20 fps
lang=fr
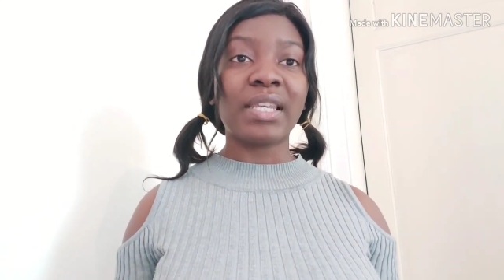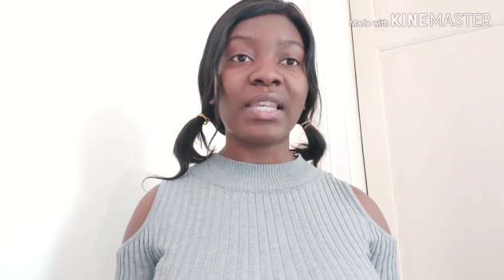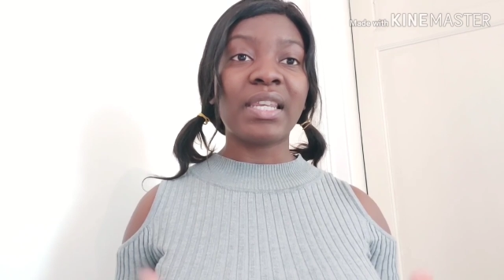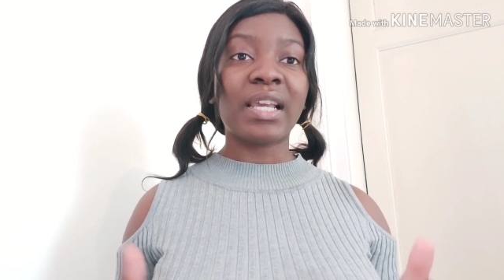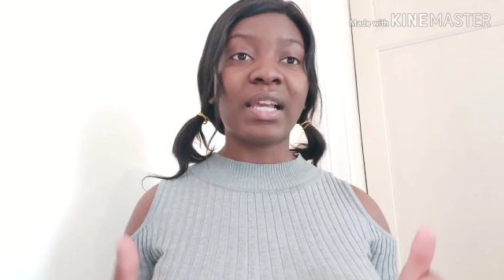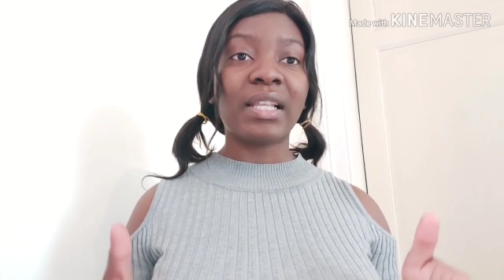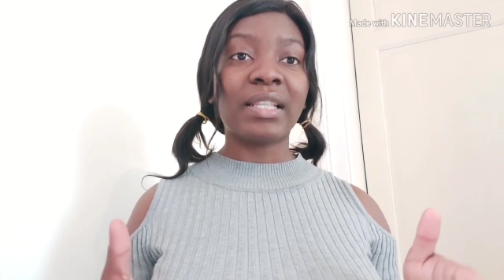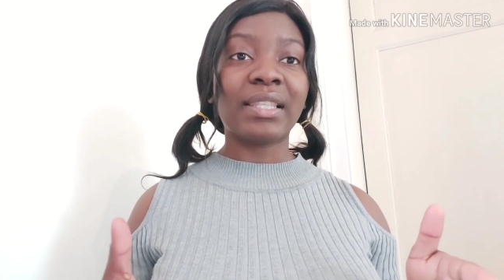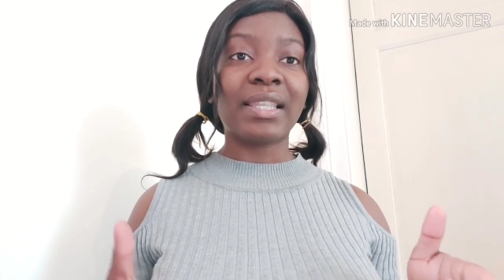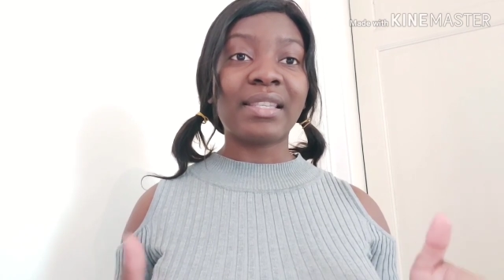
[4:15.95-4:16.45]
il
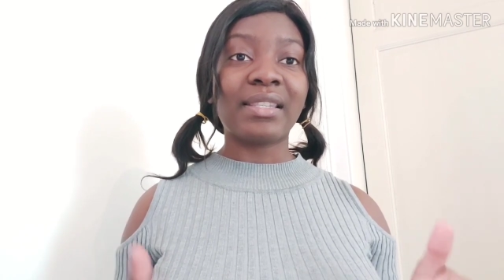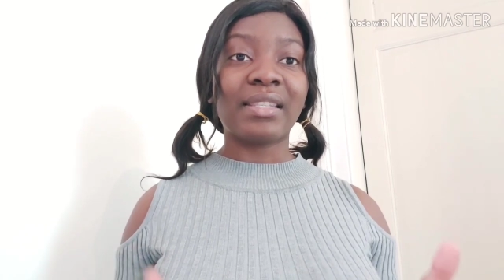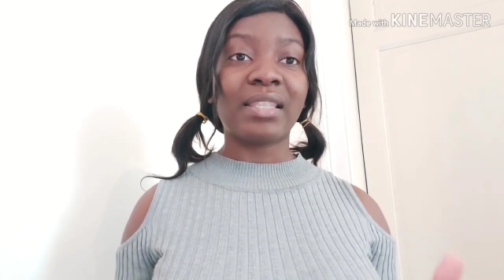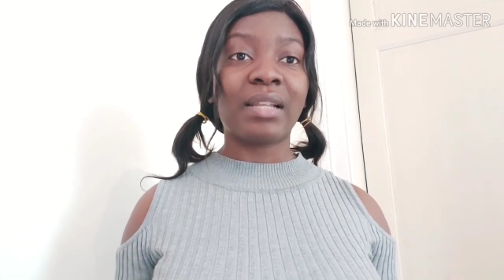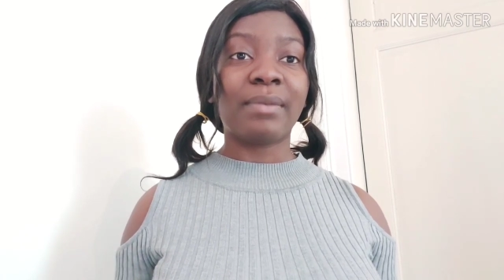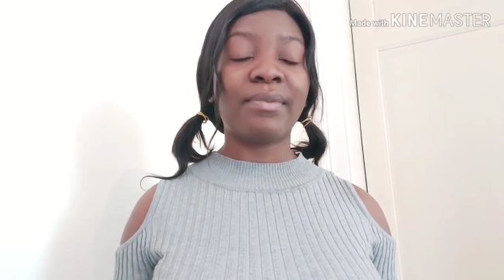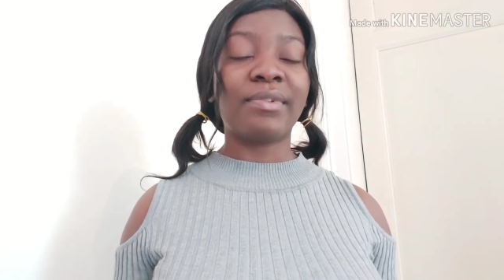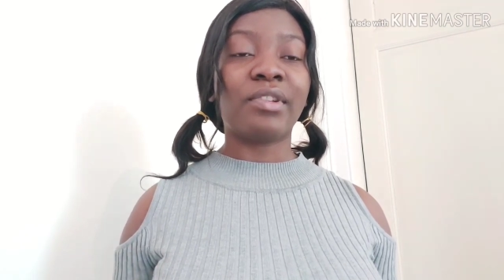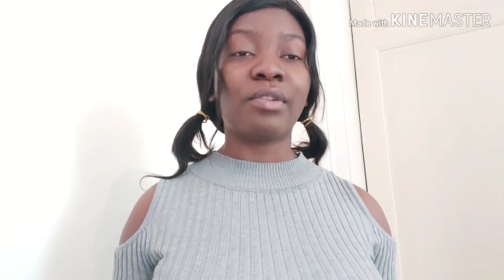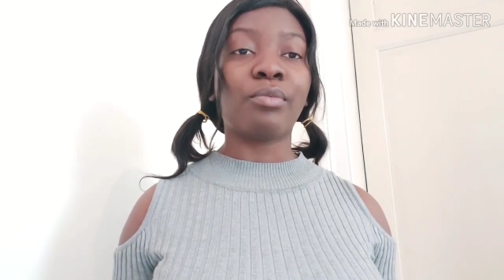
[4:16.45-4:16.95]
y a des
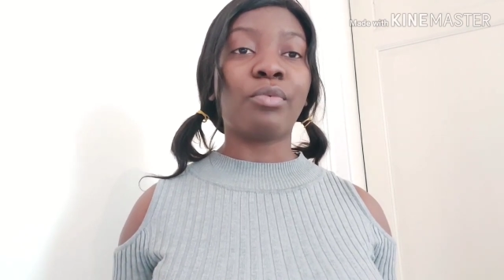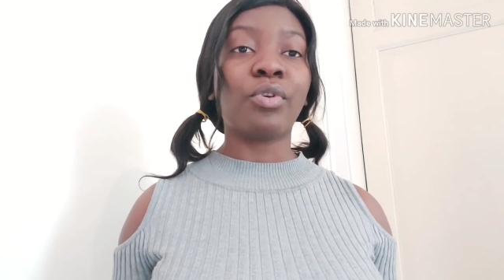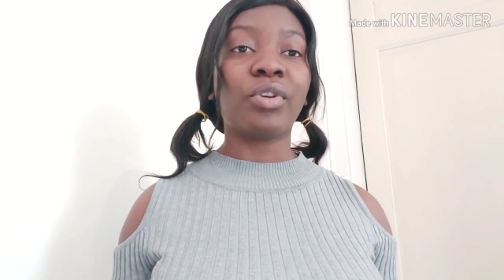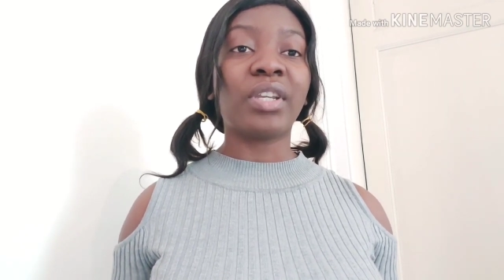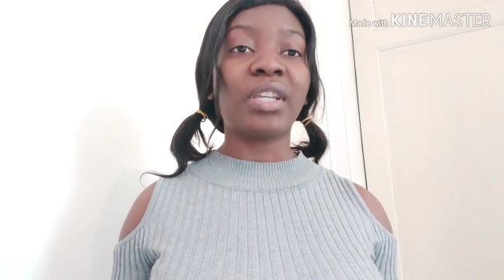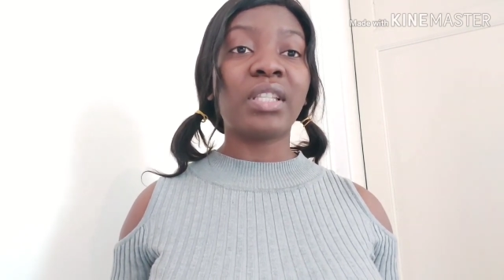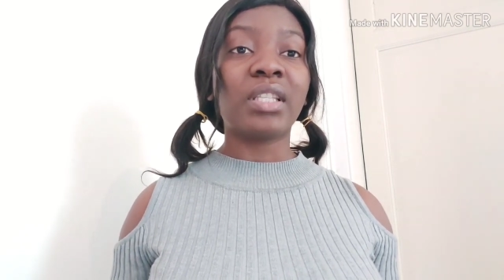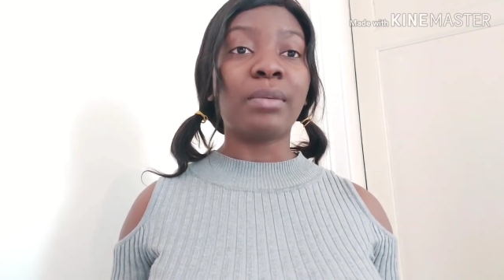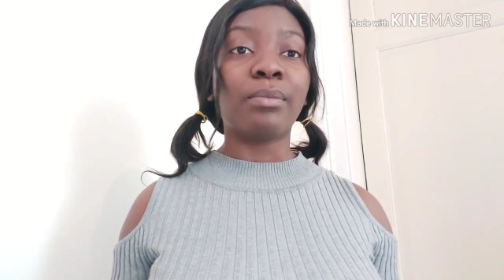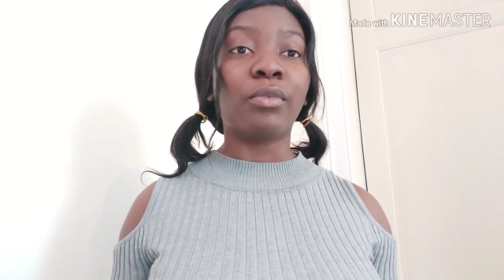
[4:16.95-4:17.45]
établissements
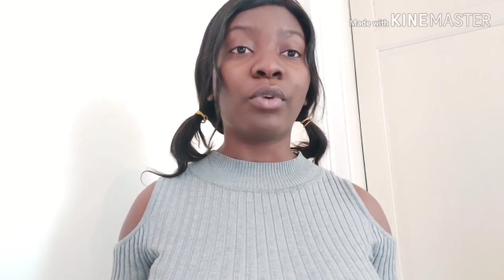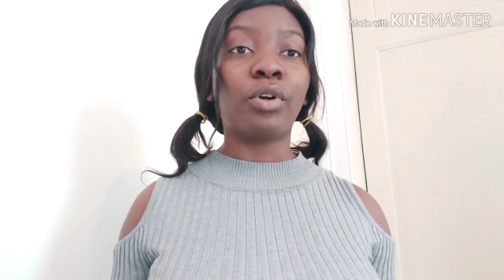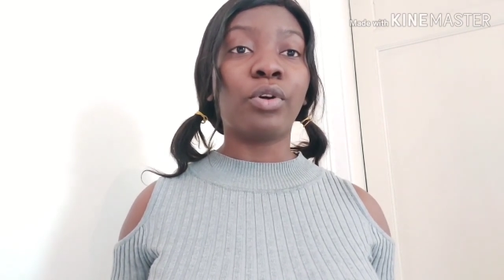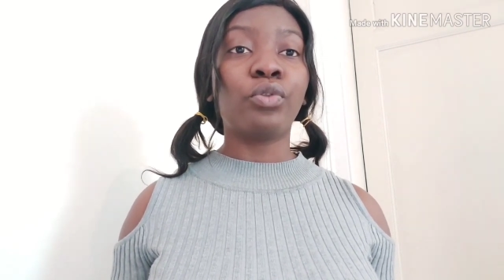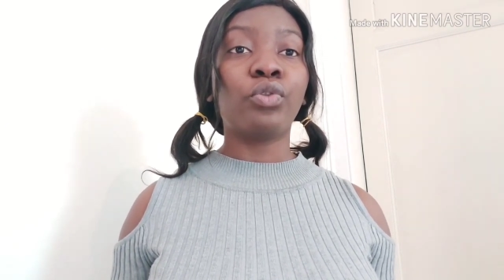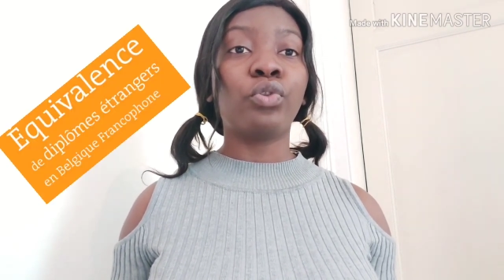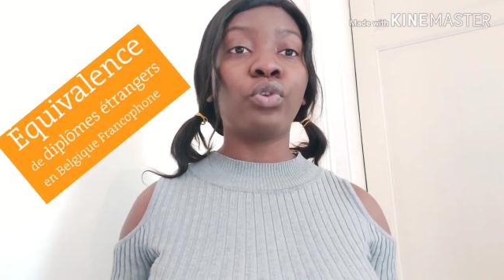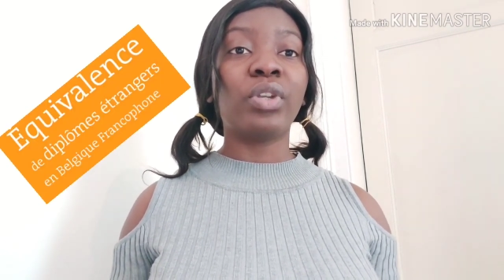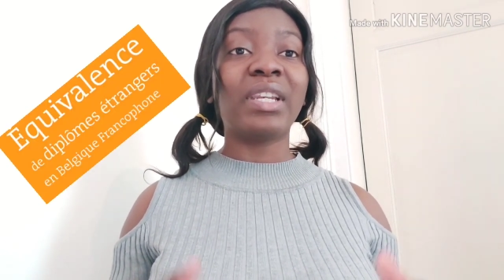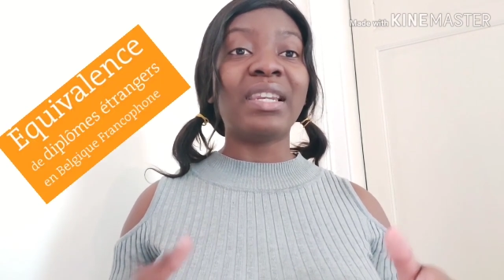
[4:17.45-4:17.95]
qui
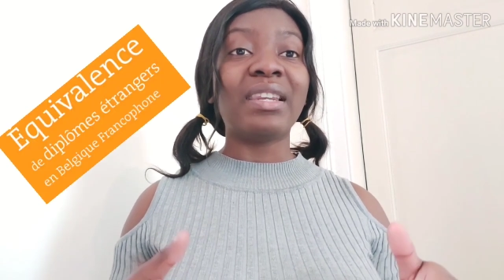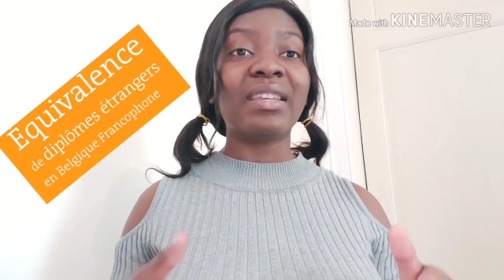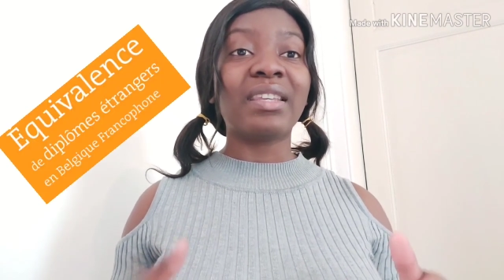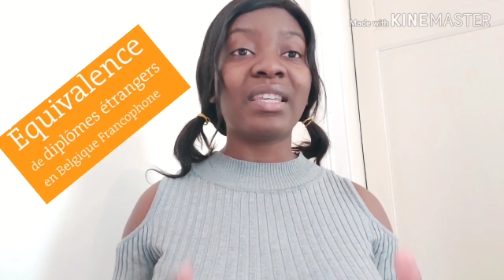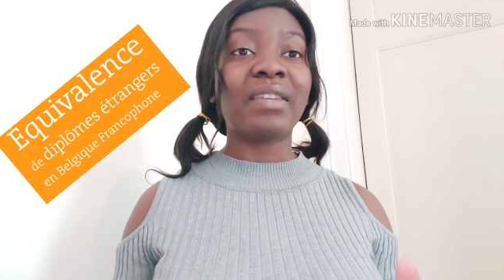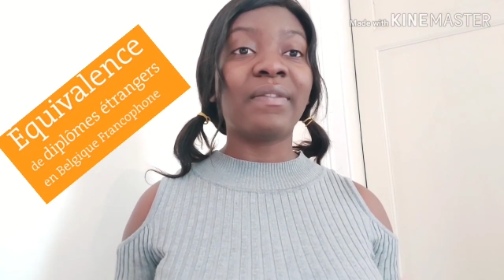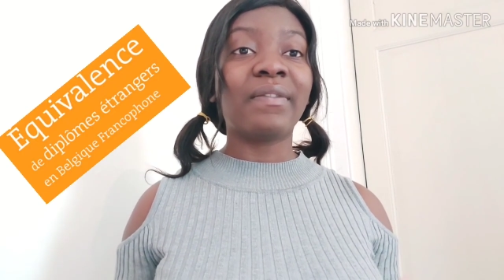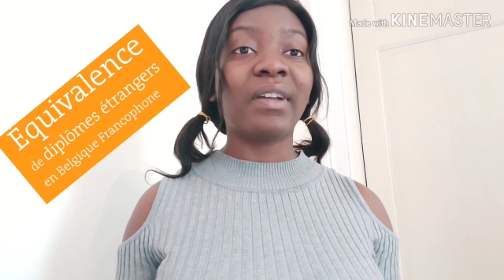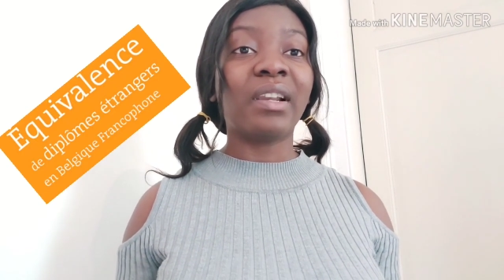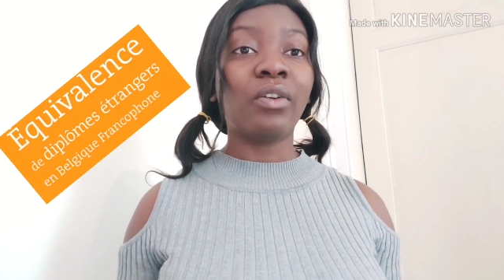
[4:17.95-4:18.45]
demandent
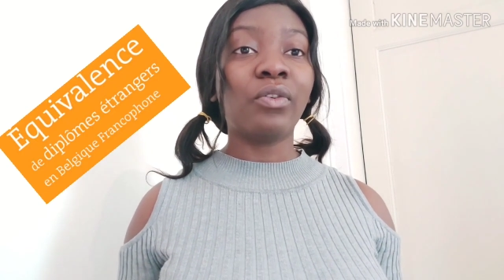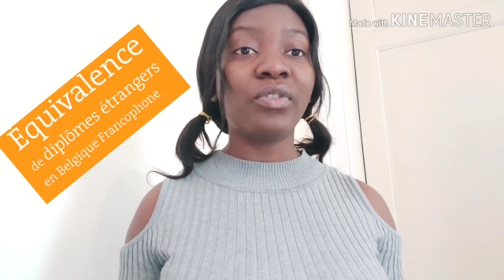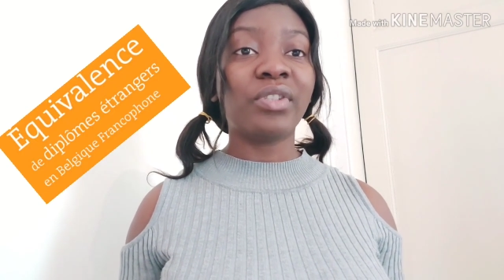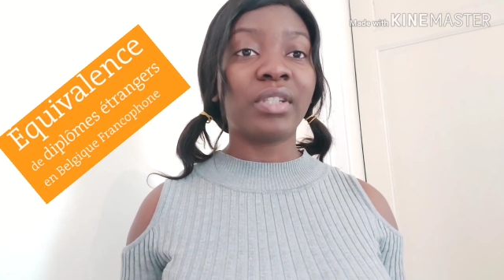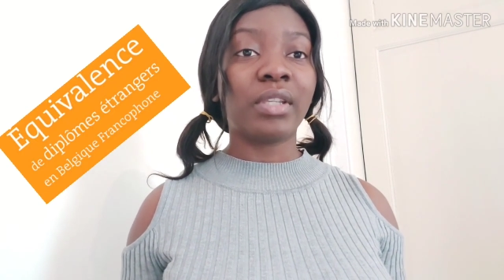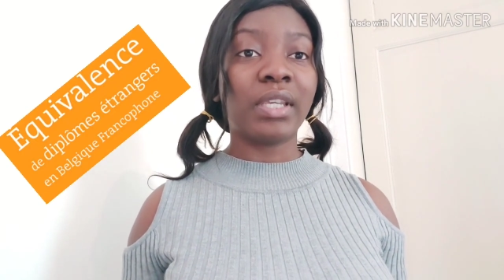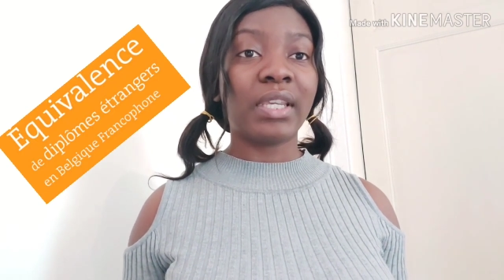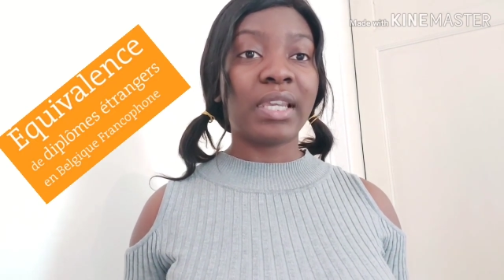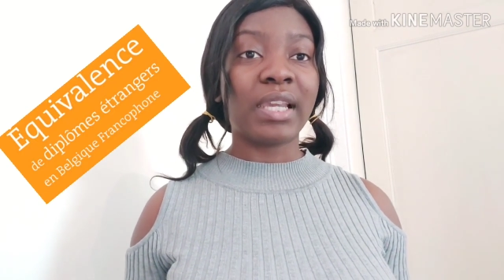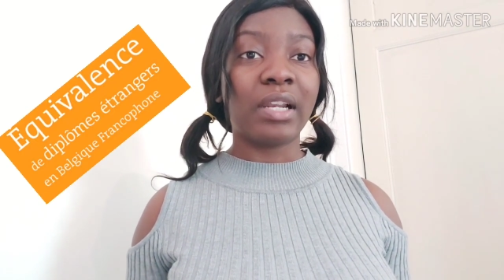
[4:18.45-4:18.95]

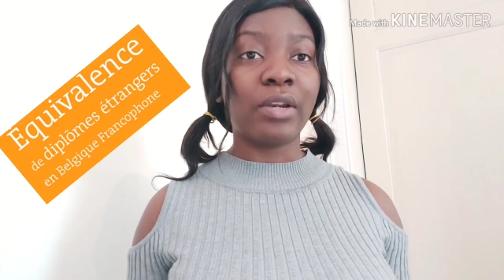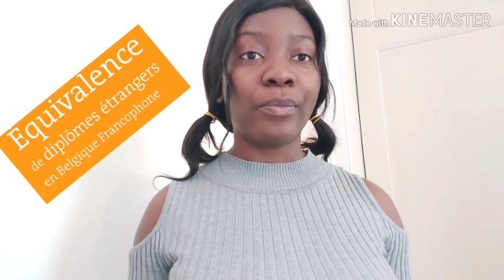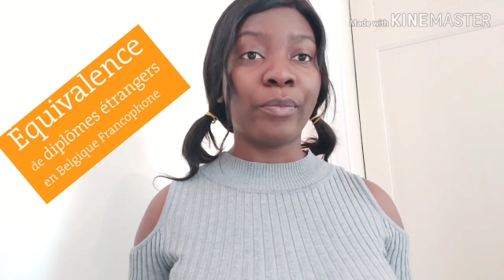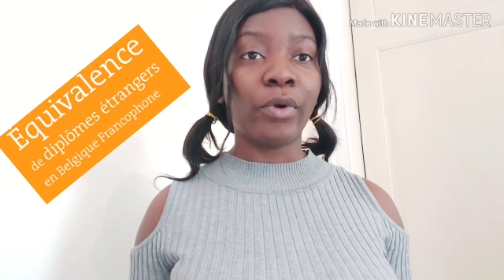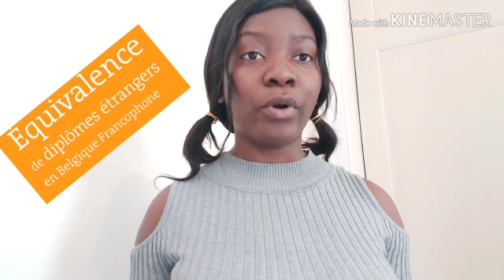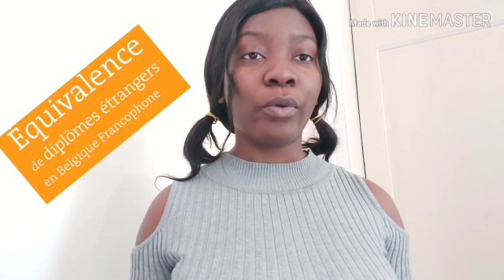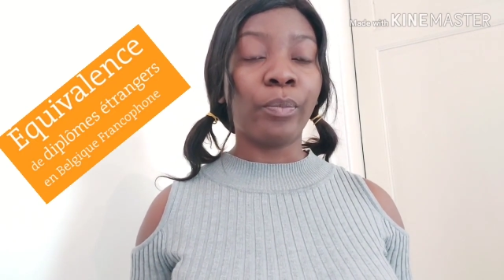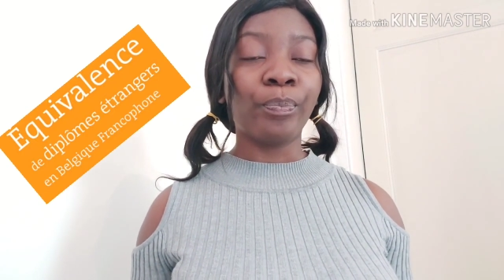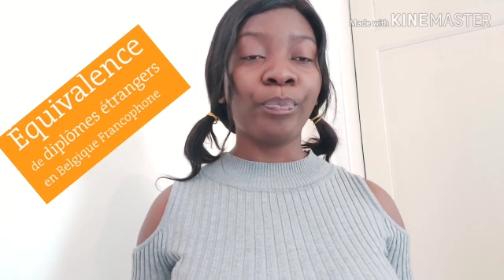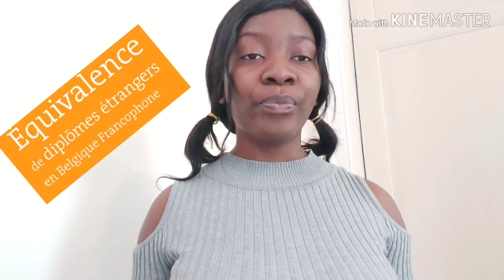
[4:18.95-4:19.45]
l'équivalence
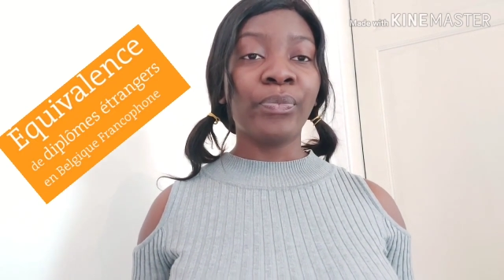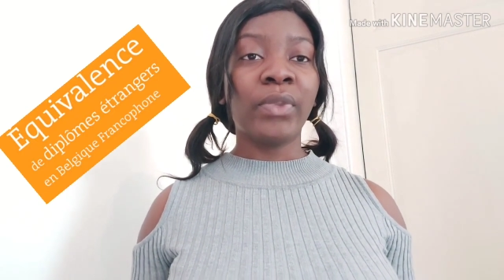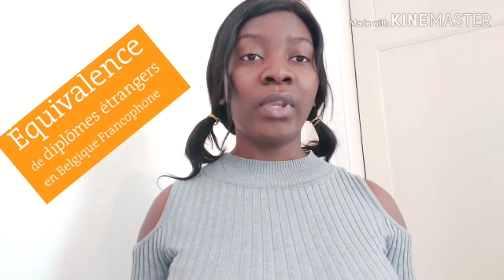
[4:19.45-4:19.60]
également